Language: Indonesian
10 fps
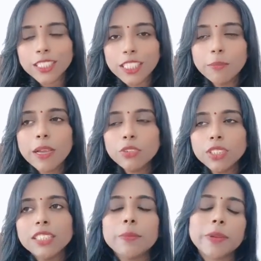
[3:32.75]
Jadi
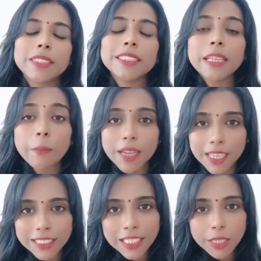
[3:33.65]
dibangunnya seperti sama
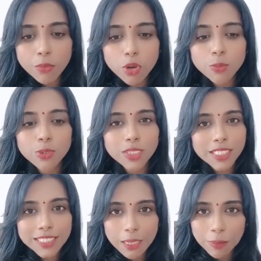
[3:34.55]
dengan Candi Borobudur.
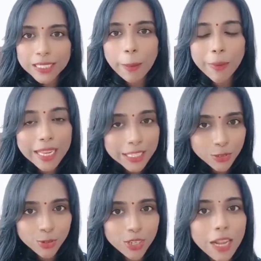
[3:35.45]
Jadi siapa-siapa yang
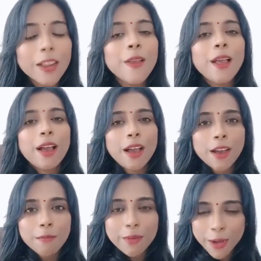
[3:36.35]
keturunan
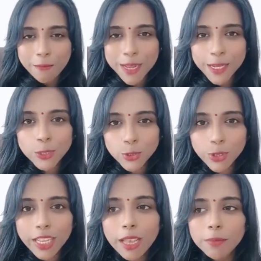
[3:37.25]
uh, Brahmana
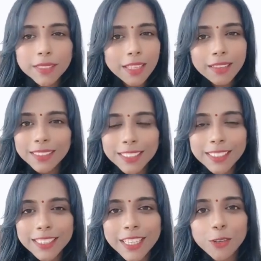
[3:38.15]
Cholia bisa ke
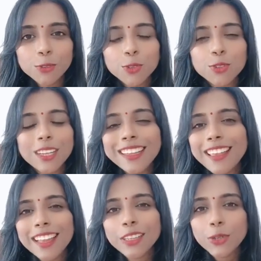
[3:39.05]
India untuk
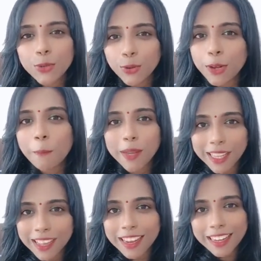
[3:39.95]
lihat kuil
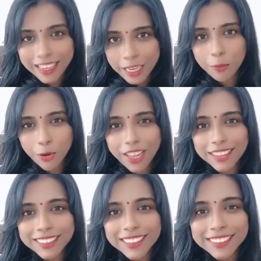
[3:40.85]
peninggalan nenek
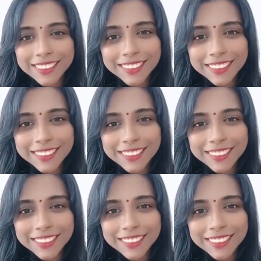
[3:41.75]
moyangnya.